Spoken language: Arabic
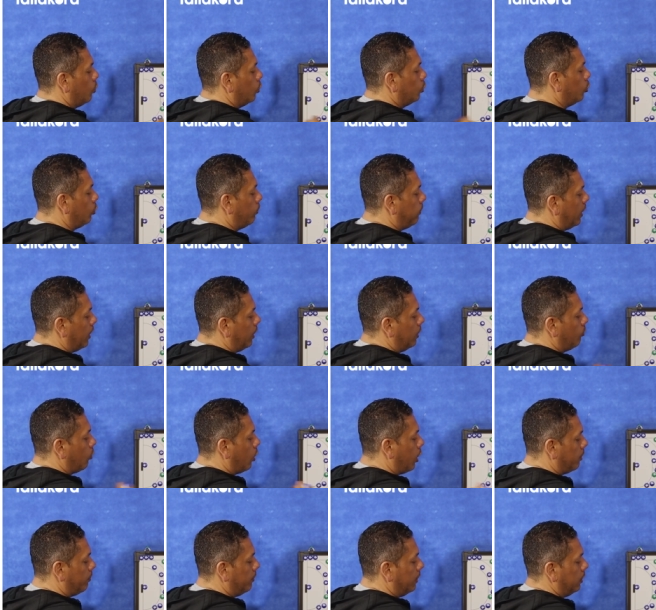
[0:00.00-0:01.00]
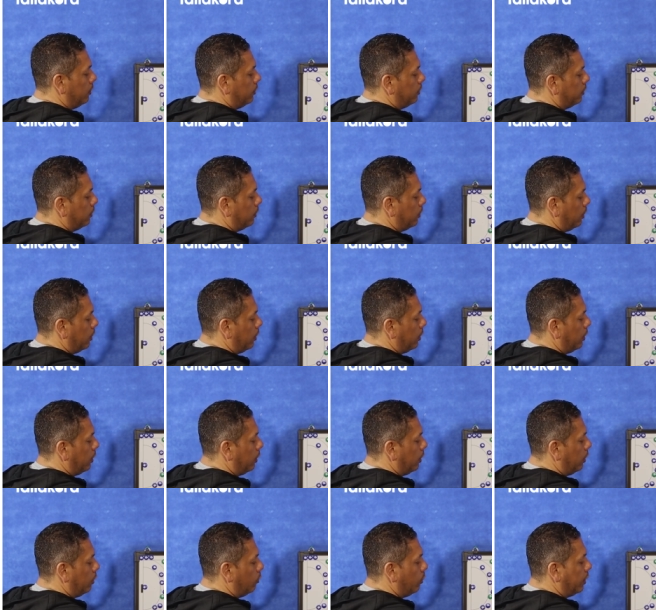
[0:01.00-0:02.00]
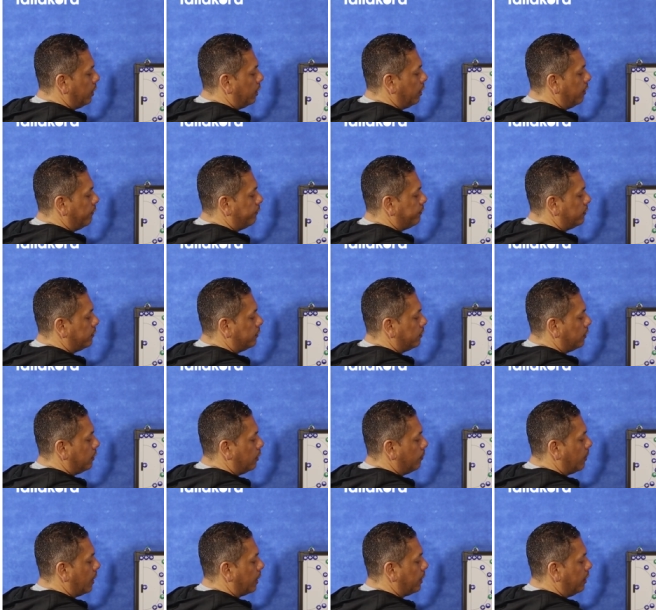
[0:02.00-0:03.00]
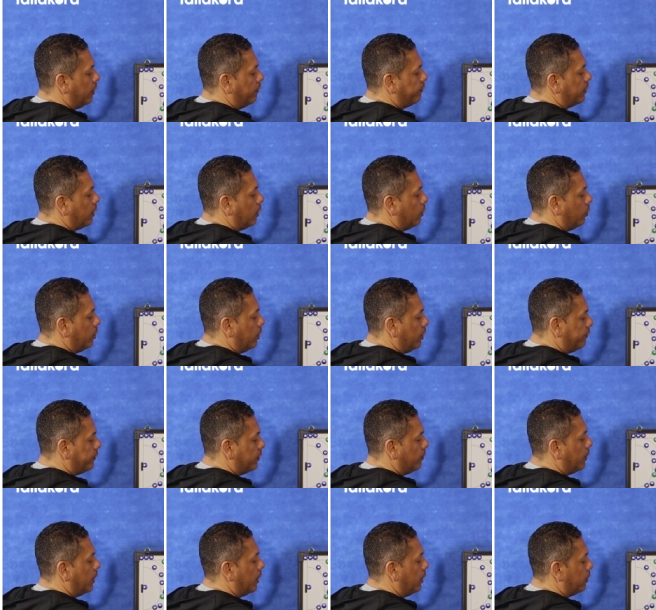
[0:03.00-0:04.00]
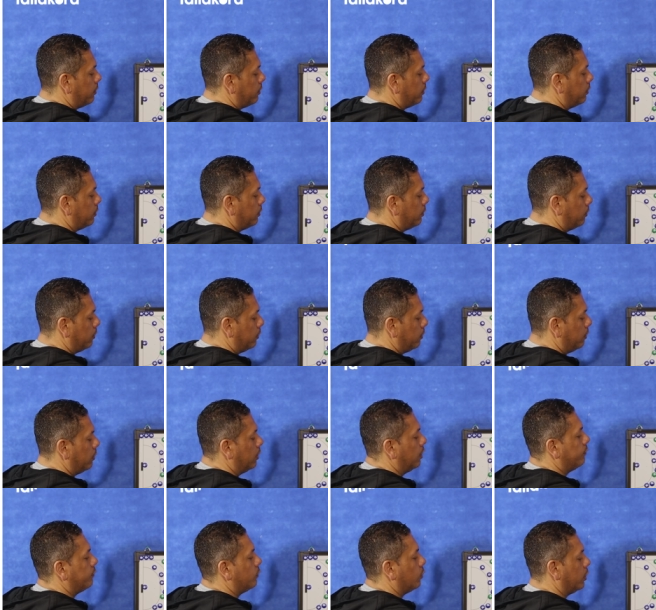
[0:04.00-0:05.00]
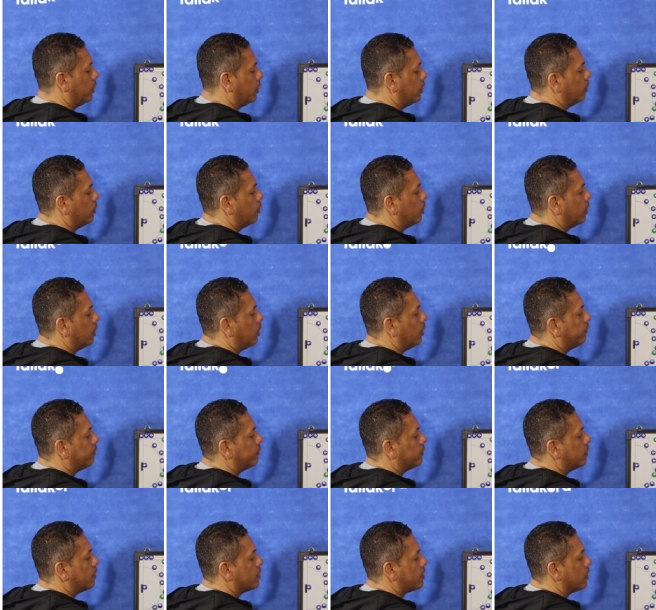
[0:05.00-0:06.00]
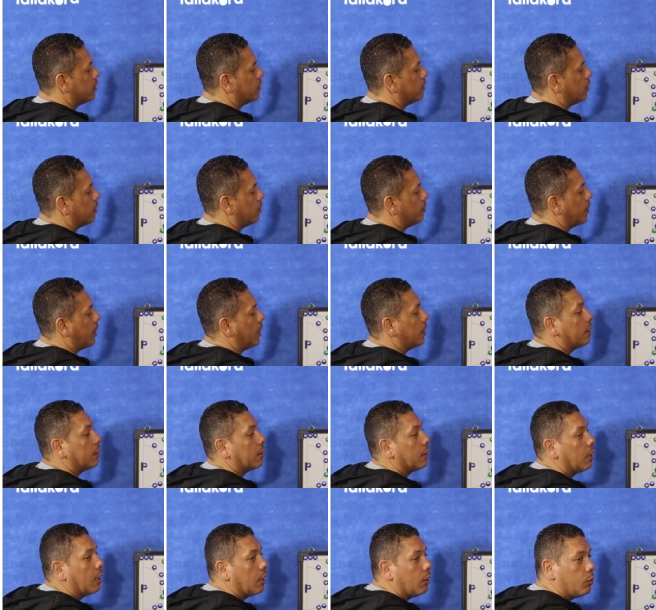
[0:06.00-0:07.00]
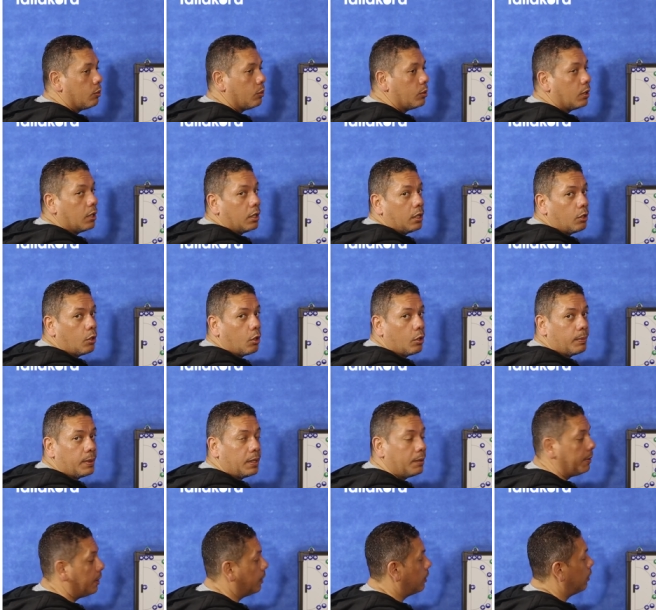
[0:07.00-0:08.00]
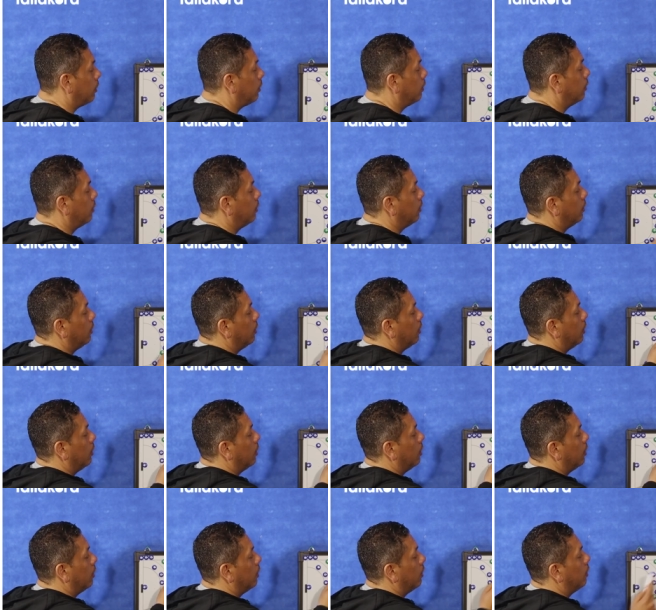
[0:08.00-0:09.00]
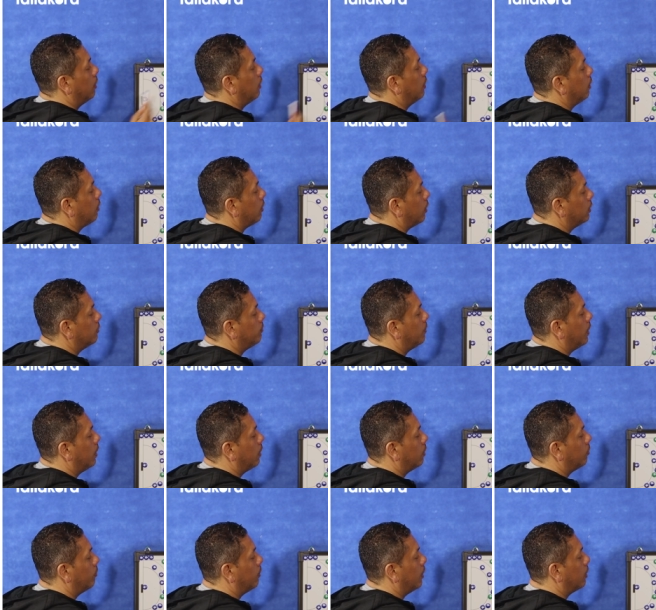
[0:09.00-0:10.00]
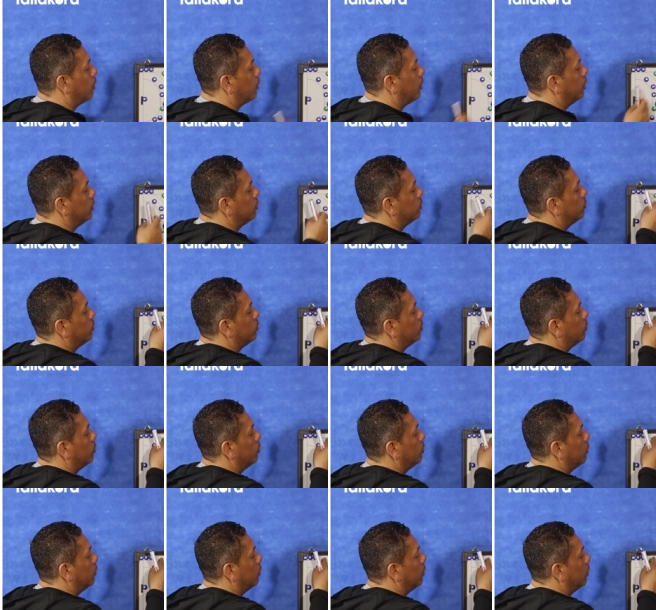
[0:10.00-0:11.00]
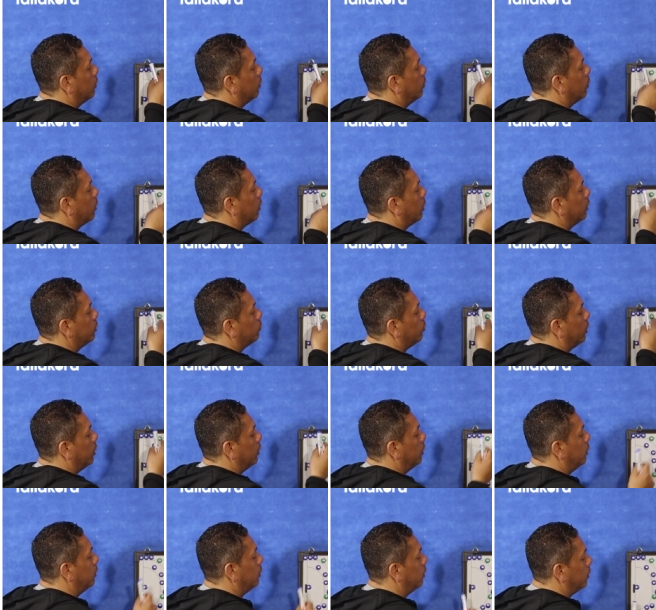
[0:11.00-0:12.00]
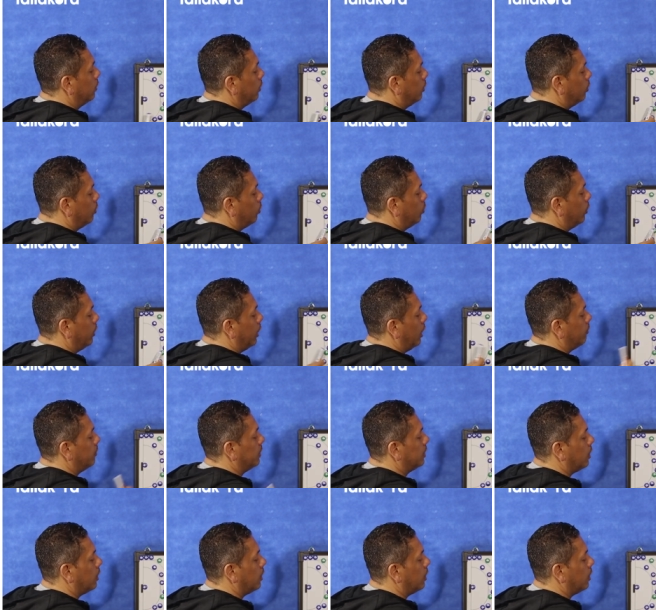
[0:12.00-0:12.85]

ودول بقى المهاجمين آه، الوينج ليفت الباك ليفت او الليفت باك ليفت وينج وينج ليفت سنتر باك او اللي هو بلاي ميكر رايت باك باك رايت والرايت وينج ولاعب